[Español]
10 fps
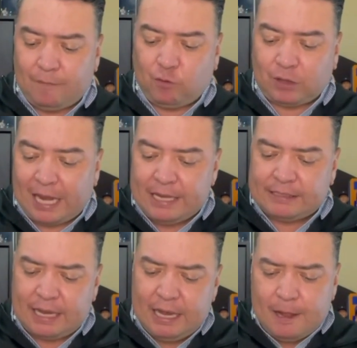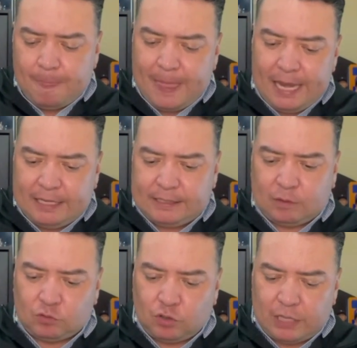La fortaleza de la
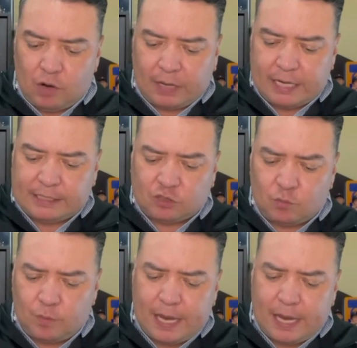institución, de la organización.